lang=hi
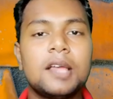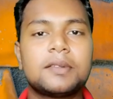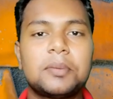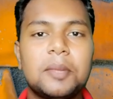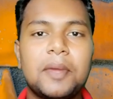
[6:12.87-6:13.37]

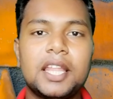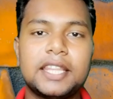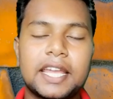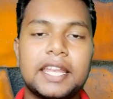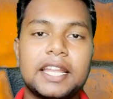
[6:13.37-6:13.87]
सबसे पहले
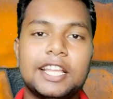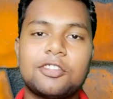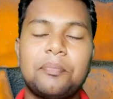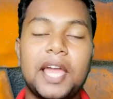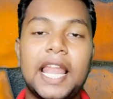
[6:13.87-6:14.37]
देखने के लिए
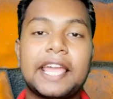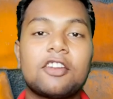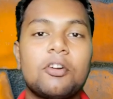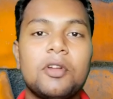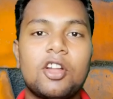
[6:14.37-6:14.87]
तो बेल
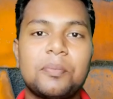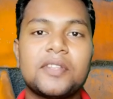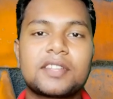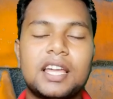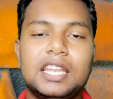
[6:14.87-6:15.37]
आइकन को भी ऑल
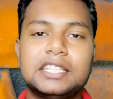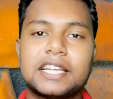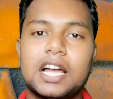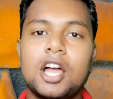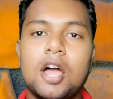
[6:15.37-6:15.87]
प्रेस कर
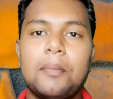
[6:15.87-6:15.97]
लीजिएगा